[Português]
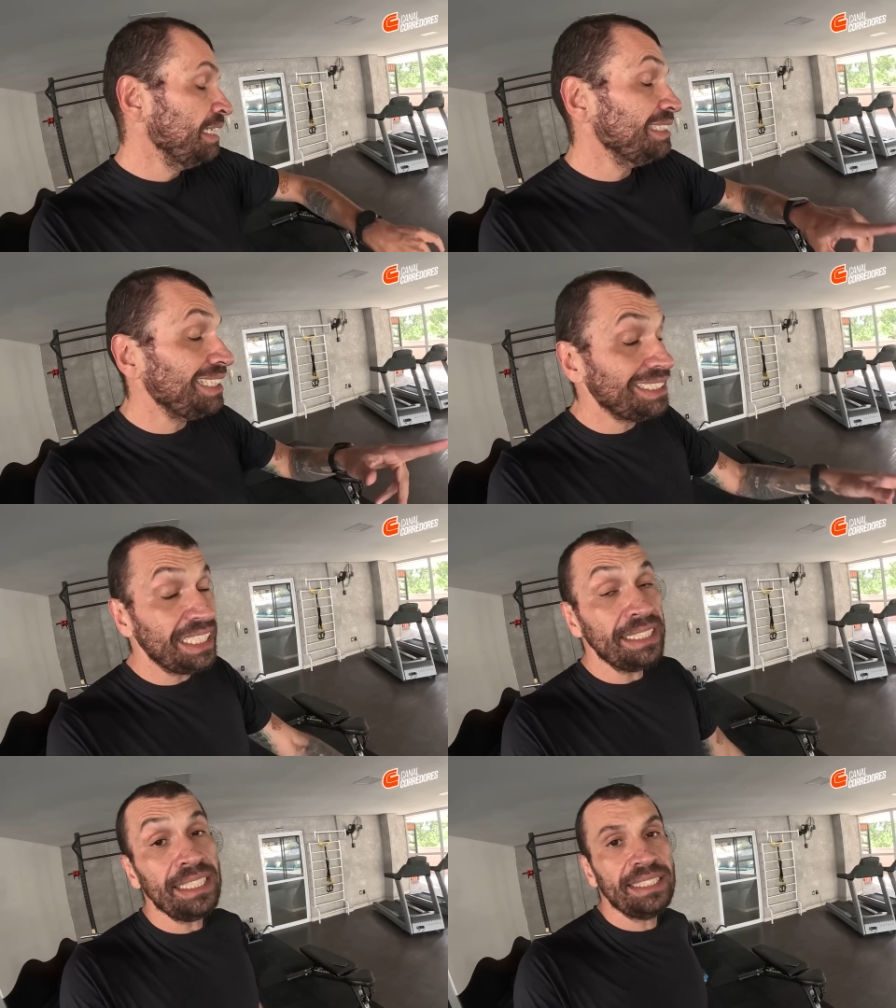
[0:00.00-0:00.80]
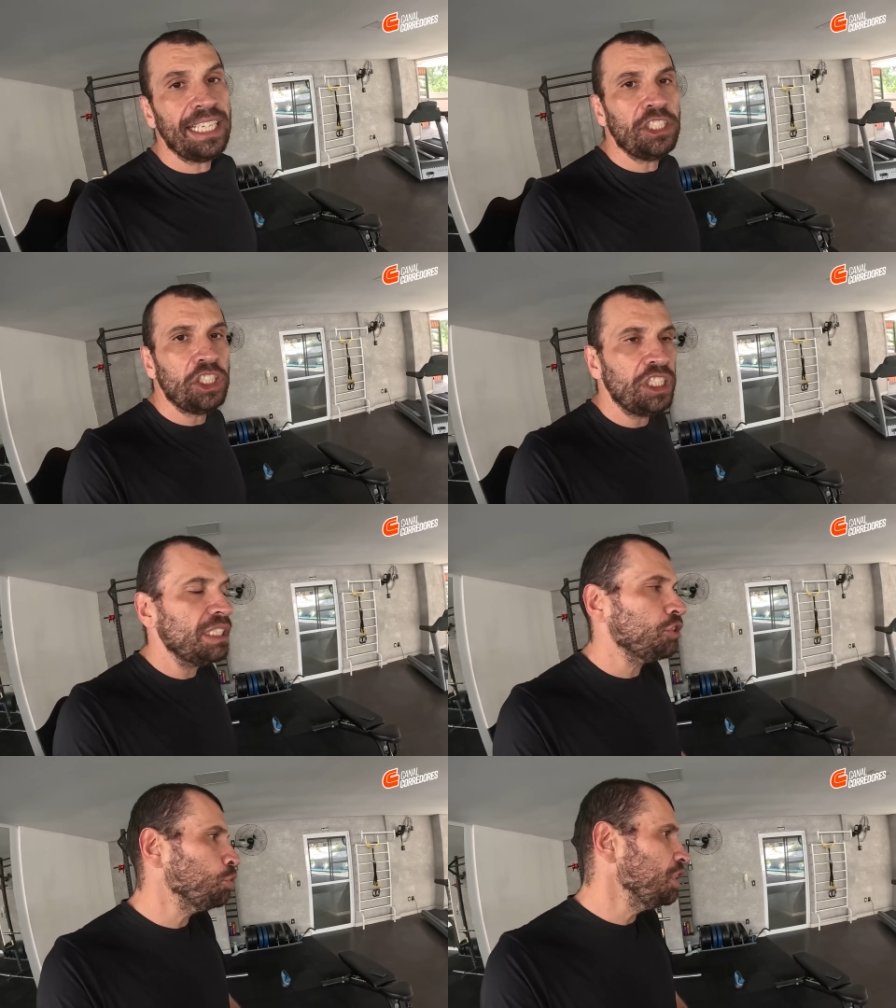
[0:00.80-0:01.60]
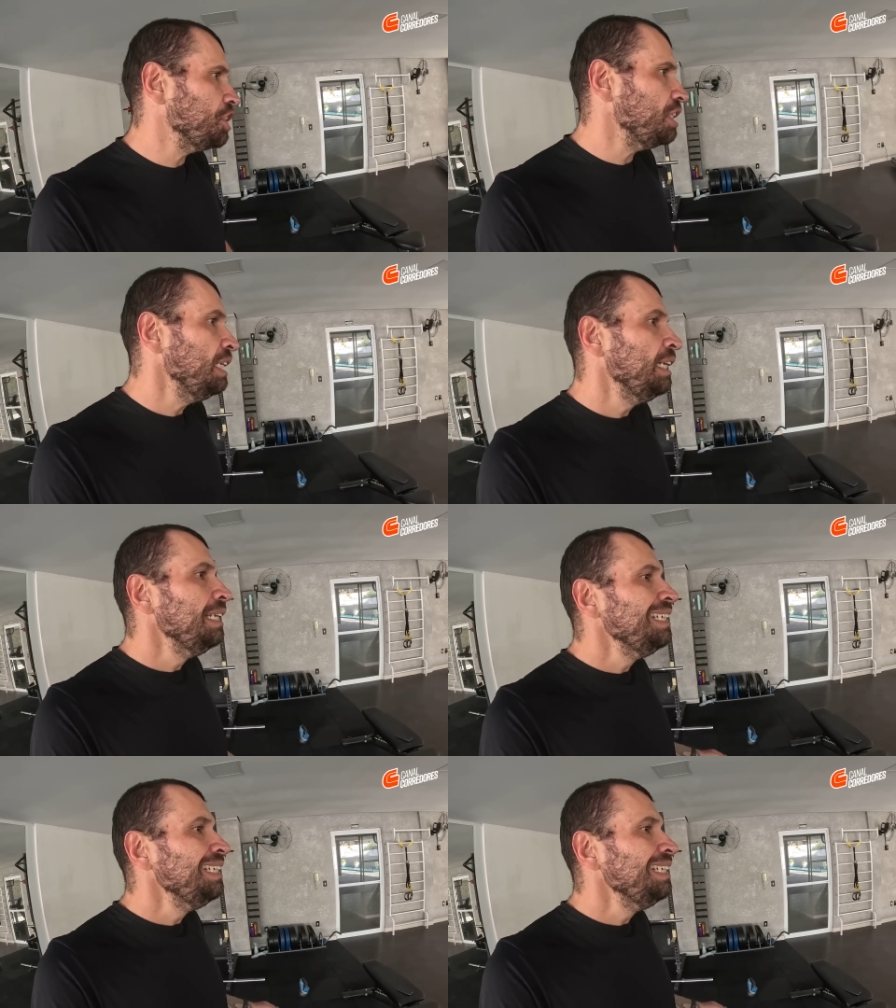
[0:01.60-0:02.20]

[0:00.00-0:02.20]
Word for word: 67 dias hoje